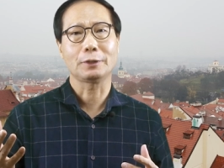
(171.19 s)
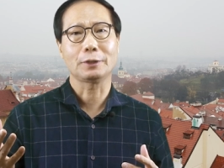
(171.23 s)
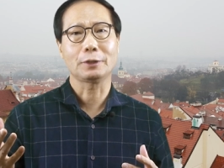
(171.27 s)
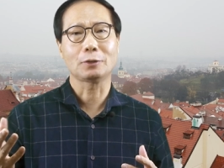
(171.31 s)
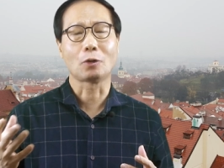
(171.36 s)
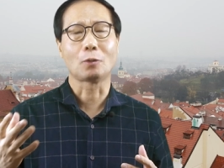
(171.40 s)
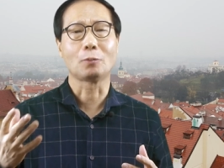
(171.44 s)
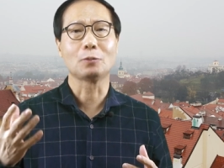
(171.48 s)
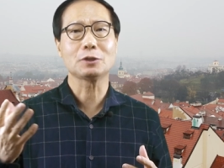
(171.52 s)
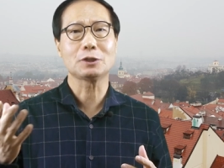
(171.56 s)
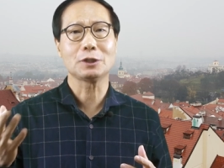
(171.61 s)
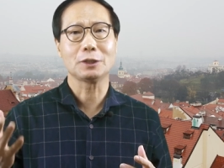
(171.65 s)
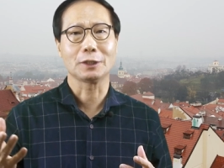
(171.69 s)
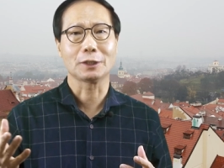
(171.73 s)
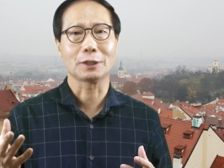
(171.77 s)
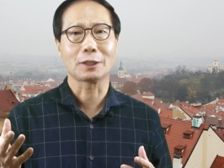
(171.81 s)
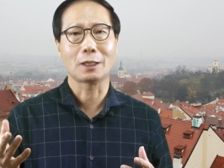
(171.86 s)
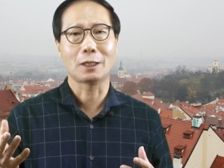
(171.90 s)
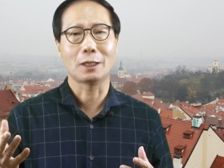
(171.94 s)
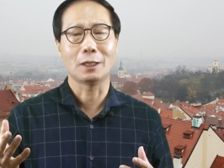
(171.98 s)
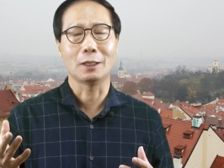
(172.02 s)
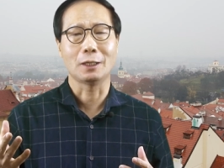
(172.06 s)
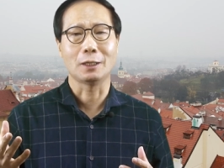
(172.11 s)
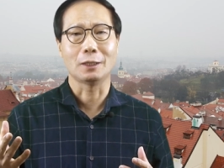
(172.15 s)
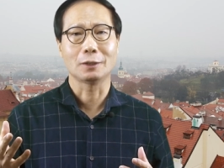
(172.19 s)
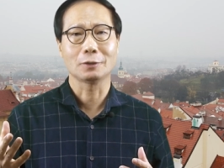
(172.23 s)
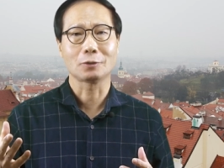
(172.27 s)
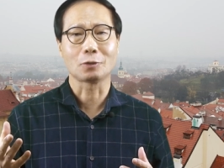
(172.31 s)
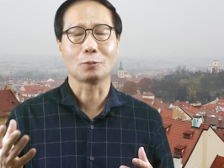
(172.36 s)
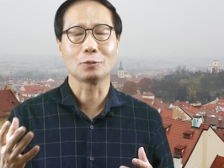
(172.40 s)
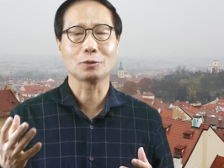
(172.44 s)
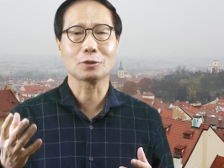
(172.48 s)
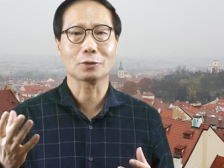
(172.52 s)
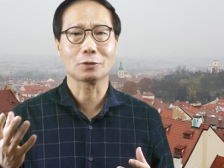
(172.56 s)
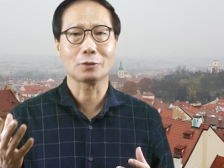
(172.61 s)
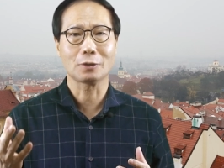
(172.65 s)
이게 넘어지니까
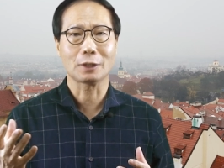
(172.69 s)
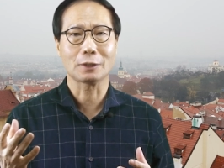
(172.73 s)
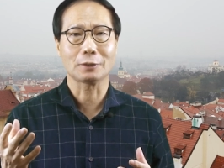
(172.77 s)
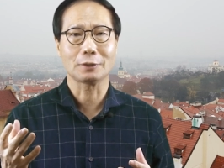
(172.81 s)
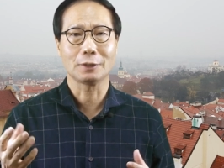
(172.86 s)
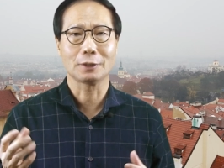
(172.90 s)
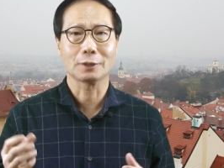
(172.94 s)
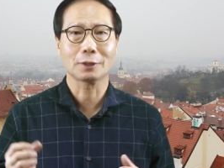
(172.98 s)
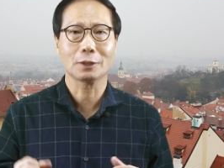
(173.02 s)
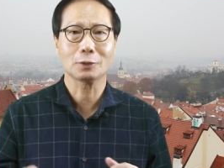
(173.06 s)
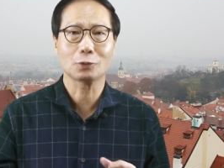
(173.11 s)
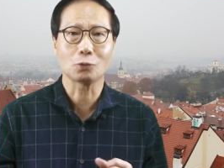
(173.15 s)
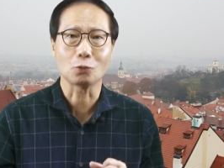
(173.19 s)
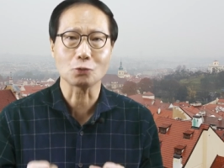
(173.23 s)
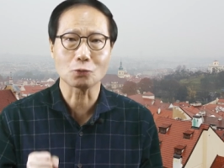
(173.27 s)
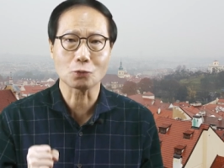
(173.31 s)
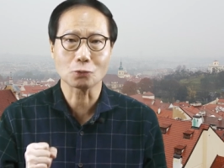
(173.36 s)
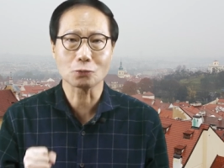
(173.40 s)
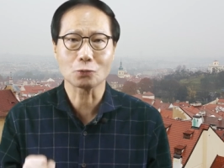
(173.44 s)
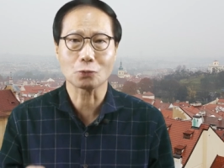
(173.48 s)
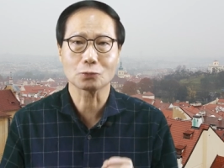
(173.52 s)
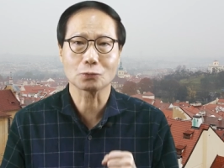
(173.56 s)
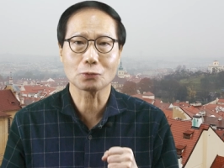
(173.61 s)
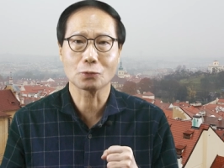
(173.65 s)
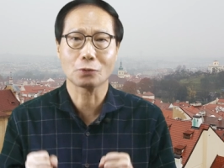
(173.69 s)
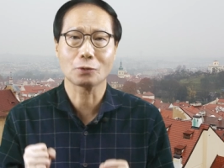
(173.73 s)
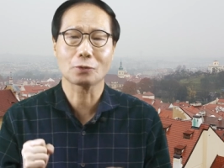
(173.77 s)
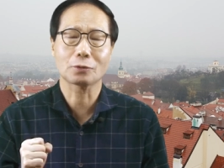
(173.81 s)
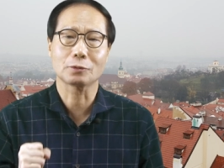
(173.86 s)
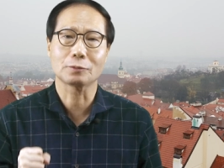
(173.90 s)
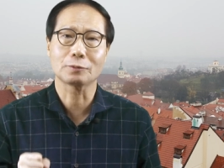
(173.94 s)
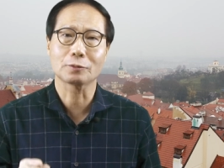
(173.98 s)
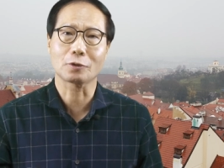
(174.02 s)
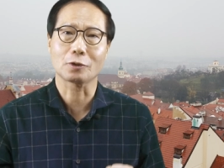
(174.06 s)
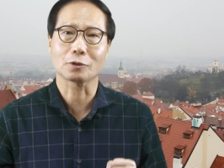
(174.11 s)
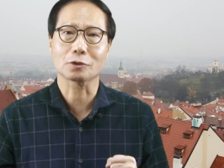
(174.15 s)
넘어질 것 같으니까 종종 종종
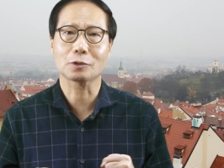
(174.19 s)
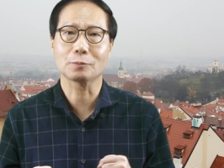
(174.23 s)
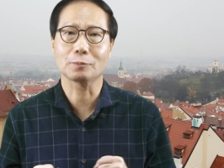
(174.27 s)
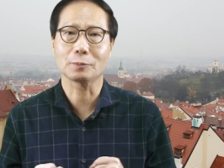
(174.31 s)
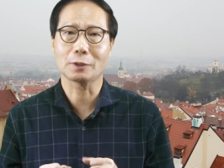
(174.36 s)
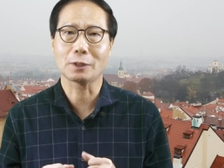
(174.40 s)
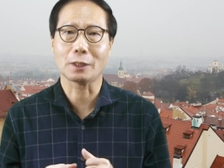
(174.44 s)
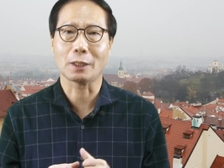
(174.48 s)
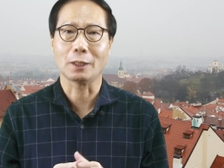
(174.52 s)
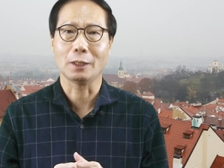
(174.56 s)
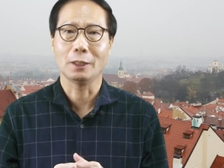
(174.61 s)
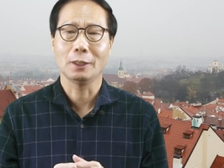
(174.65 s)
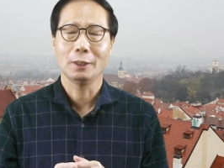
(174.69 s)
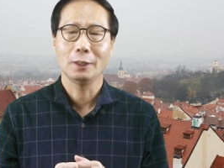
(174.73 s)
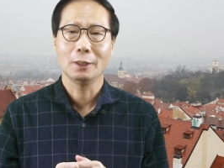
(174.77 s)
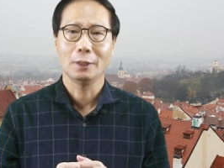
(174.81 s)
걸어놓은 걷습니다.